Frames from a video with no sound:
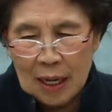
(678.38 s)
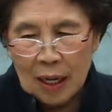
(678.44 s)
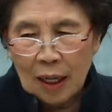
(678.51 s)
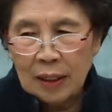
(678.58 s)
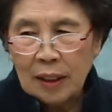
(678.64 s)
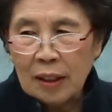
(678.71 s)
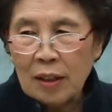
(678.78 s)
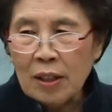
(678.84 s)

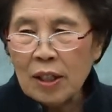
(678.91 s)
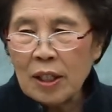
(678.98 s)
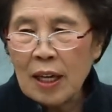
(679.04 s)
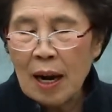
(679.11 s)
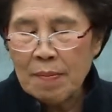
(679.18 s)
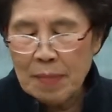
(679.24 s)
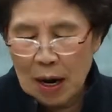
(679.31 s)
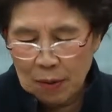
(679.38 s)
어떤
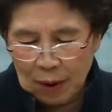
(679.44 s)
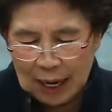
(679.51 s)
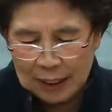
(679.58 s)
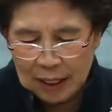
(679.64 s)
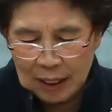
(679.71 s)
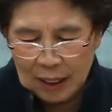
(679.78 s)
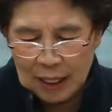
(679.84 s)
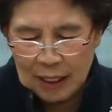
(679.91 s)
삶의
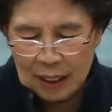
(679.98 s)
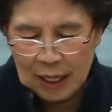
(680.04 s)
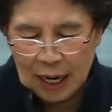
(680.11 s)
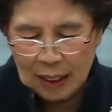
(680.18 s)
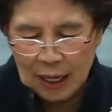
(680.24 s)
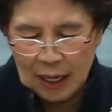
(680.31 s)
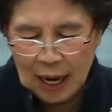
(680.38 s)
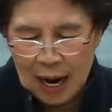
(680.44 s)
과정이
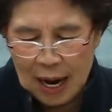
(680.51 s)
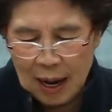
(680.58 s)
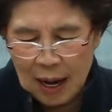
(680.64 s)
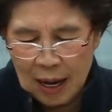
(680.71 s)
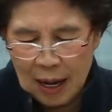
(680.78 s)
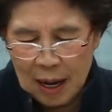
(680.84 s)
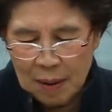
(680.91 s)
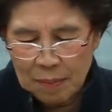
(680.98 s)
자기가
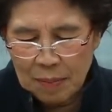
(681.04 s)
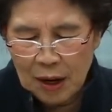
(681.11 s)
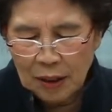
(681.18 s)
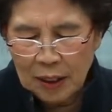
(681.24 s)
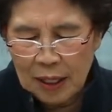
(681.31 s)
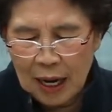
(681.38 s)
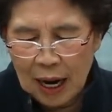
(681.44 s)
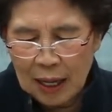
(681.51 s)

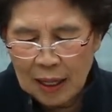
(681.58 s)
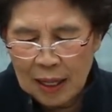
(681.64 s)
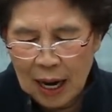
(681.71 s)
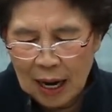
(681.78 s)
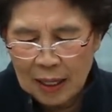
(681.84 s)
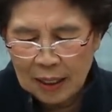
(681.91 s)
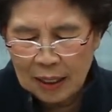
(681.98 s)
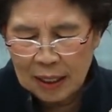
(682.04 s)

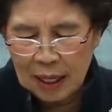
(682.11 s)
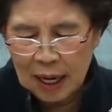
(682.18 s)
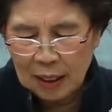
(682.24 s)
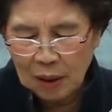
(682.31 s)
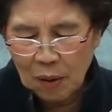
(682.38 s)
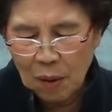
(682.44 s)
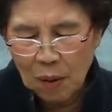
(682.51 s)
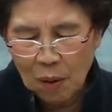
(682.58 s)
면대한다
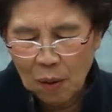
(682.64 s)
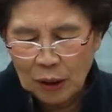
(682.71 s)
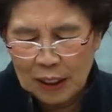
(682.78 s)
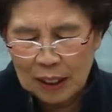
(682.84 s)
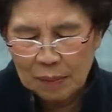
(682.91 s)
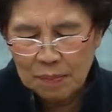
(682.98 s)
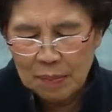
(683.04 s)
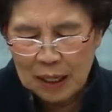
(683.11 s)
할지라도
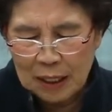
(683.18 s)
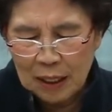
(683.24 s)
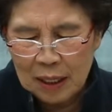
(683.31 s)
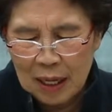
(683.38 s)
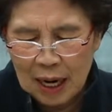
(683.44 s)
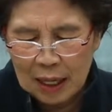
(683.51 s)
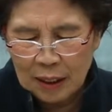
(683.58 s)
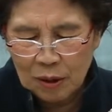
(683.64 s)
오직
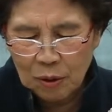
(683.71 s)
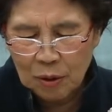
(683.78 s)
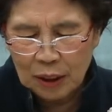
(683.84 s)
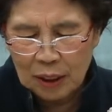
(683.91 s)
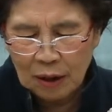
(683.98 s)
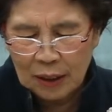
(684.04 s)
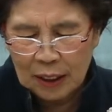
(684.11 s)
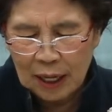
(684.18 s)
믿음 가지고
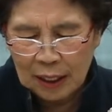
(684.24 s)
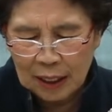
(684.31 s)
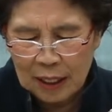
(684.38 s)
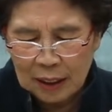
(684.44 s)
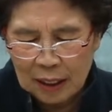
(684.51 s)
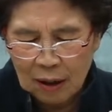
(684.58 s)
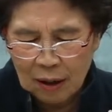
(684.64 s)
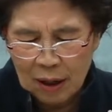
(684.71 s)

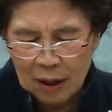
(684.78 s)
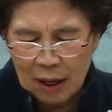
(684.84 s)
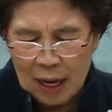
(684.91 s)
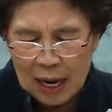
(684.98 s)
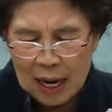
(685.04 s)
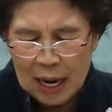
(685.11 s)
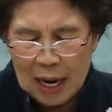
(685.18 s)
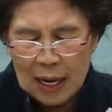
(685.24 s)
성장해서
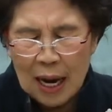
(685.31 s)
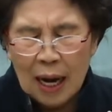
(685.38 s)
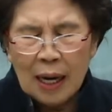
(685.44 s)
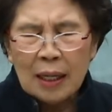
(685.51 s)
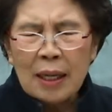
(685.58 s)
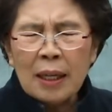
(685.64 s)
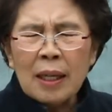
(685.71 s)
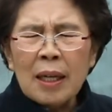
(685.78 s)

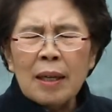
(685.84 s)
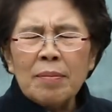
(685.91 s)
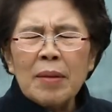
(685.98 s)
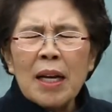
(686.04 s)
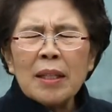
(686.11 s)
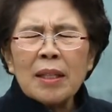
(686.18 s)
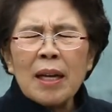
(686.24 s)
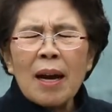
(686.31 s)
하나님
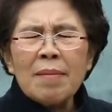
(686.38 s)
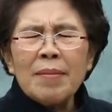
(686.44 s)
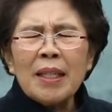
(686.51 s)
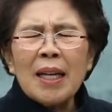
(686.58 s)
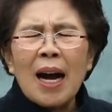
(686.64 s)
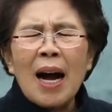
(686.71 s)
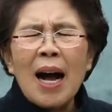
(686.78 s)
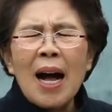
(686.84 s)
내
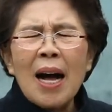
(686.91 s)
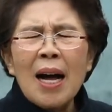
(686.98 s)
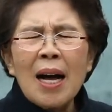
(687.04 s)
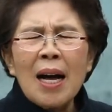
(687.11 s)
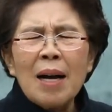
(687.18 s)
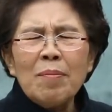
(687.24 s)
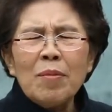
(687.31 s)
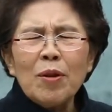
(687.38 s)
삶은
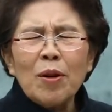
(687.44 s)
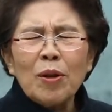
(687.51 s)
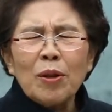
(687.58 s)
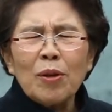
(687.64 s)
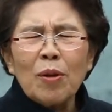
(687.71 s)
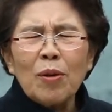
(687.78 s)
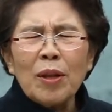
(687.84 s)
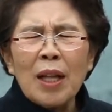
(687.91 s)

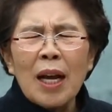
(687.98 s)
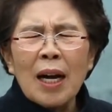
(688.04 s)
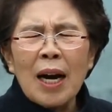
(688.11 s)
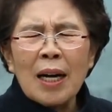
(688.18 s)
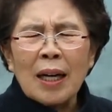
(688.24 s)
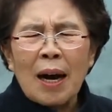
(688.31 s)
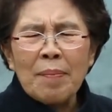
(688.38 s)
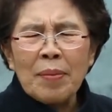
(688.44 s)
아무것도
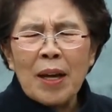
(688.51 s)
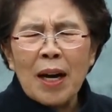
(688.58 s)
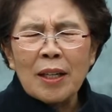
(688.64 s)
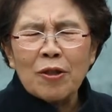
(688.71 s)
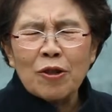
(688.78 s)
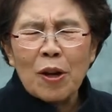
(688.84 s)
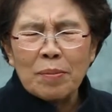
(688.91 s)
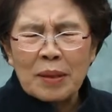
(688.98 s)
내가
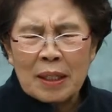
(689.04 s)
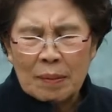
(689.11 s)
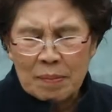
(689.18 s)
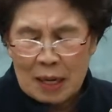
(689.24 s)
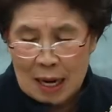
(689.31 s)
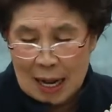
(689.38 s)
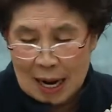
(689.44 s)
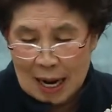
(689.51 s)
감당할 수
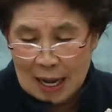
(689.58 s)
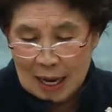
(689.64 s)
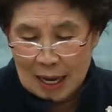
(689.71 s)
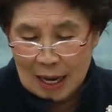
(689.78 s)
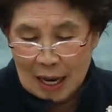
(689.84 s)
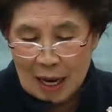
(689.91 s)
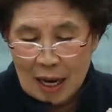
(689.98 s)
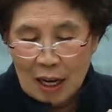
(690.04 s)
없습니다.
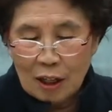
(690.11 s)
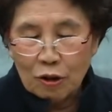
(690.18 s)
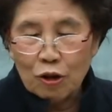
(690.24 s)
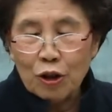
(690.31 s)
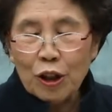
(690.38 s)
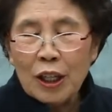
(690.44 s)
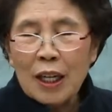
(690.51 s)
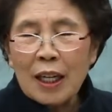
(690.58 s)

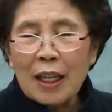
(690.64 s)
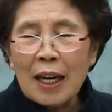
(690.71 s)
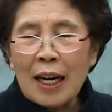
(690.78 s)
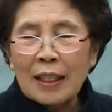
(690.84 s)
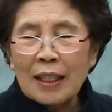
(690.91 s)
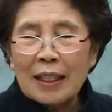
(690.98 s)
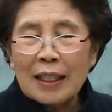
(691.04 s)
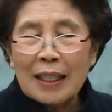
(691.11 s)

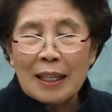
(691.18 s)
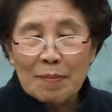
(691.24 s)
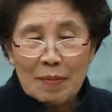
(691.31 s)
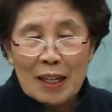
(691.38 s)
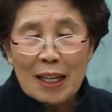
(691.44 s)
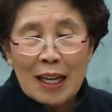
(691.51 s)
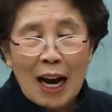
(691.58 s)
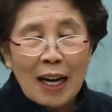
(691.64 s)
주님께
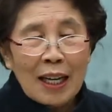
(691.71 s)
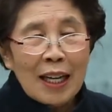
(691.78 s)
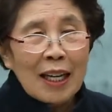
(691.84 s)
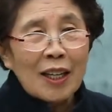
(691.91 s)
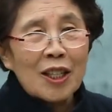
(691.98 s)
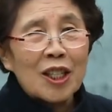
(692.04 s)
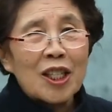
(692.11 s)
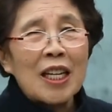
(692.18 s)
드립니다.
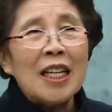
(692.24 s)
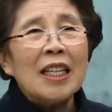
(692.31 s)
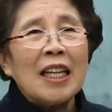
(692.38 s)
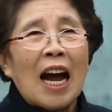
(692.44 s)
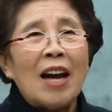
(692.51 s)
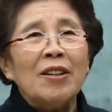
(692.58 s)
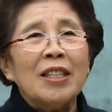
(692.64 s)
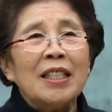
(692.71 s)
이것이
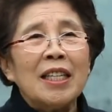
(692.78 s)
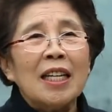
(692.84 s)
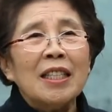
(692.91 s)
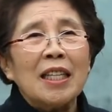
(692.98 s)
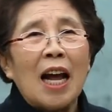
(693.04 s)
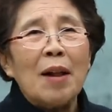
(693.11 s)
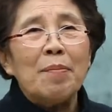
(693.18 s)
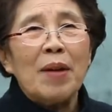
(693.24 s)
다윗의
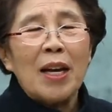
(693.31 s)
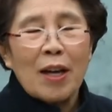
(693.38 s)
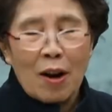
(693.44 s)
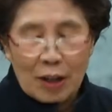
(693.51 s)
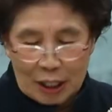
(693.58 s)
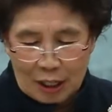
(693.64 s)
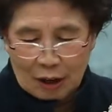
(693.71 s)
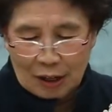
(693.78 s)
삶의
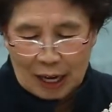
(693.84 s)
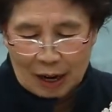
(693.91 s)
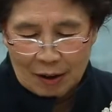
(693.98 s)
여정.